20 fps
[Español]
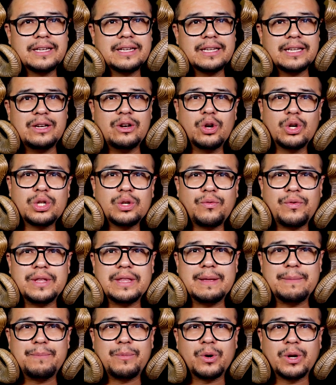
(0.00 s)
Y luego se
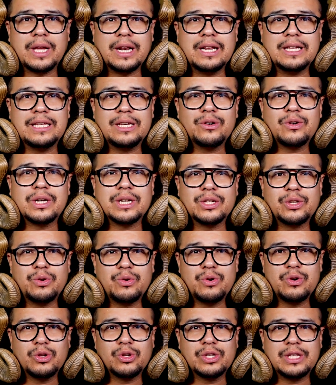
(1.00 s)
ofenden porque les digo que son
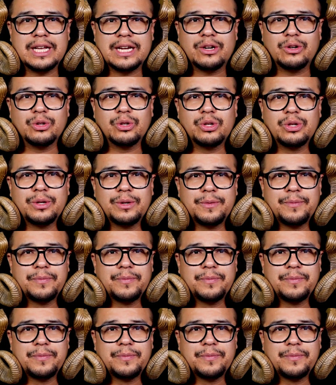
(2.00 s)
unos nacos.